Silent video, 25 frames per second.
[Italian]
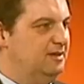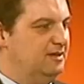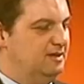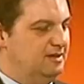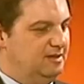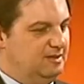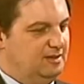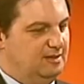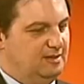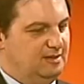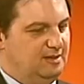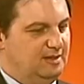
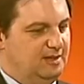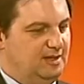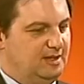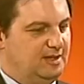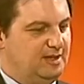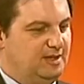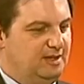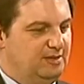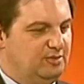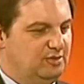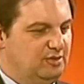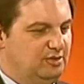Eh,
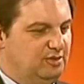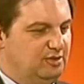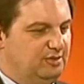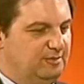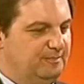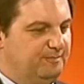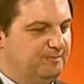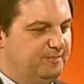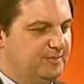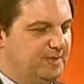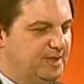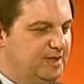le,
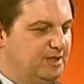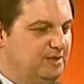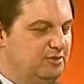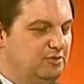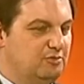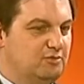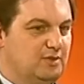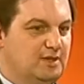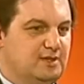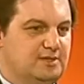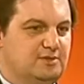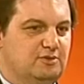chiedo, le
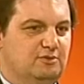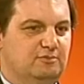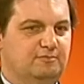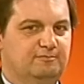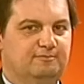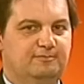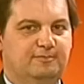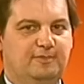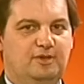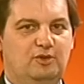chiedo questo,